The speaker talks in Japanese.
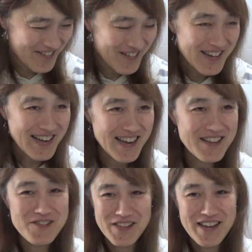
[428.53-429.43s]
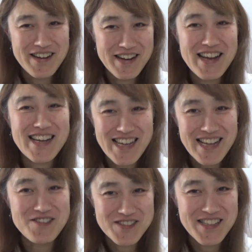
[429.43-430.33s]
あの、影のね、
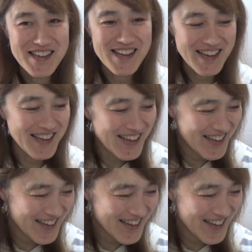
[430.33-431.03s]
レアキャラとして、はい。